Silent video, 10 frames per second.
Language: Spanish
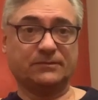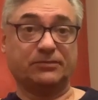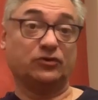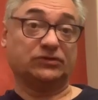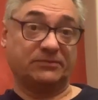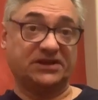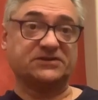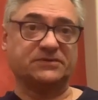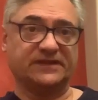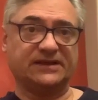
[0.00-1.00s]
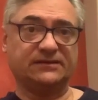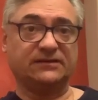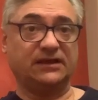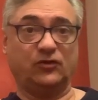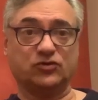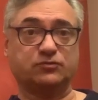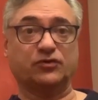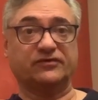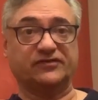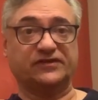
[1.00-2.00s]
Pero también es verdad, y no es
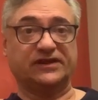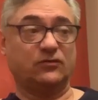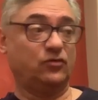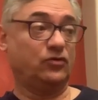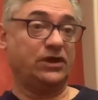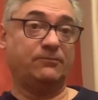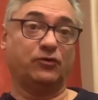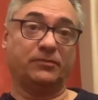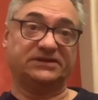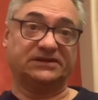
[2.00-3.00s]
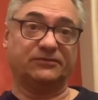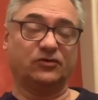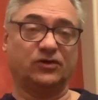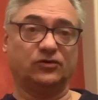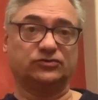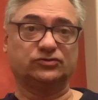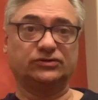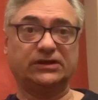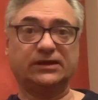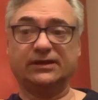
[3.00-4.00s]
por defender a uno y por meterme con el otro,